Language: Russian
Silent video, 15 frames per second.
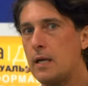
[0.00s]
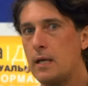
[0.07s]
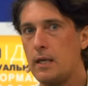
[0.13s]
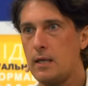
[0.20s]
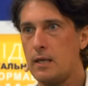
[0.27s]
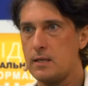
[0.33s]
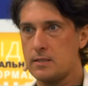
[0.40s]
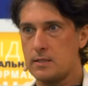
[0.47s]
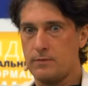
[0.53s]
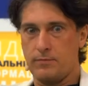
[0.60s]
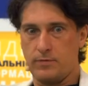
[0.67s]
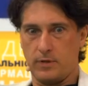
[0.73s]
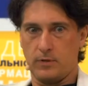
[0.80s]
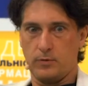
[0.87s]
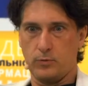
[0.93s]
И если
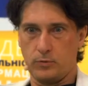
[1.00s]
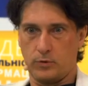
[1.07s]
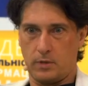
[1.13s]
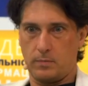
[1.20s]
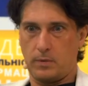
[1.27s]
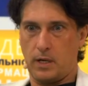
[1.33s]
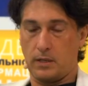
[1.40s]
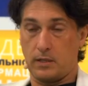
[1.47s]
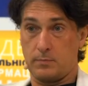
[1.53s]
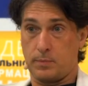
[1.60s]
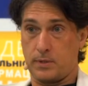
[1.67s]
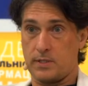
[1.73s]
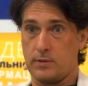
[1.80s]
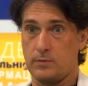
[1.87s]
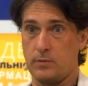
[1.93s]
вы утром когда-то
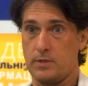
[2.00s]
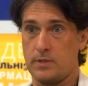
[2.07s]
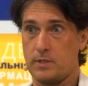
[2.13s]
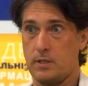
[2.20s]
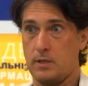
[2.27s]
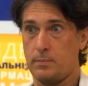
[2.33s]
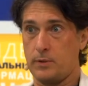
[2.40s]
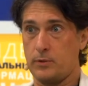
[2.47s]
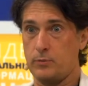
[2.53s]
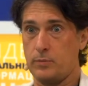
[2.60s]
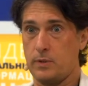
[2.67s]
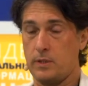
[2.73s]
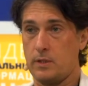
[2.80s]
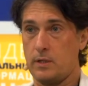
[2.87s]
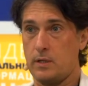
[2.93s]
проснулись и
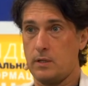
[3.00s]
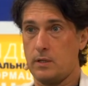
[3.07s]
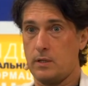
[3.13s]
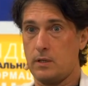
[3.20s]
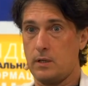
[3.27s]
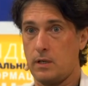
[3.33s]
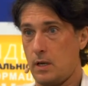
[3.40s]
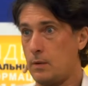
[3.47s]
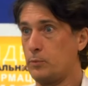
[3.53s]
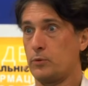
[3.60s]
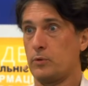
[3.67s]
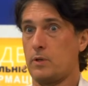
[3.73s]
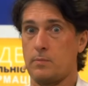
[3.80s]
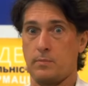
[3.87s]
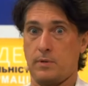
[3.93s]
подумали, а, а я буду
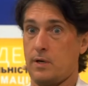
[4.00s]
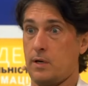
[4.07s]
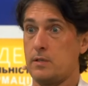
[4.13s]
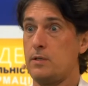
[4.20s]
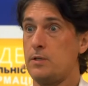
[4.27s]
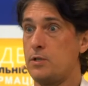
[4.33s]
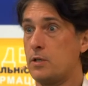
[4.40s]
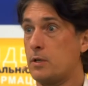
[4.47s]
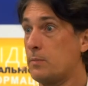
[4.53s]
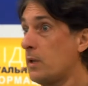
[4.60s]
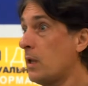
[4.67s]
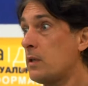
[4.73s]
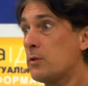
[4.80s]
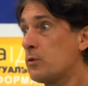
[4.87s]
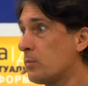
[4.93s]
там родичиком, я
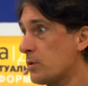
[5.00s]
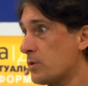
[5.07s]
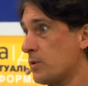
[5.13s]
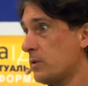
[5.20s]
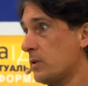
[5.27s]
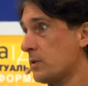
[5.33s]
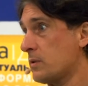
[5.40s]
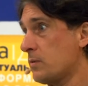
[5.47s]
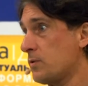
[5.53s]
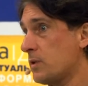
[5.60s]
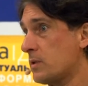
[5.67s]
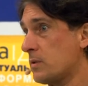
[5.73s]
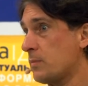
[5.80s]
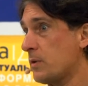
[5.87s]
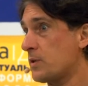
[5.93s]
не думал, что так
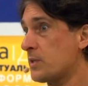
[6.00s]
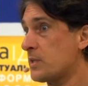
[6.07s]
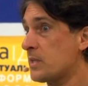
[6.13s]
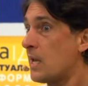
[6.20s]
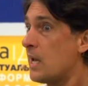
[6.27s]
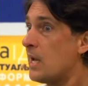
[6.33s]
случится в моей жизни.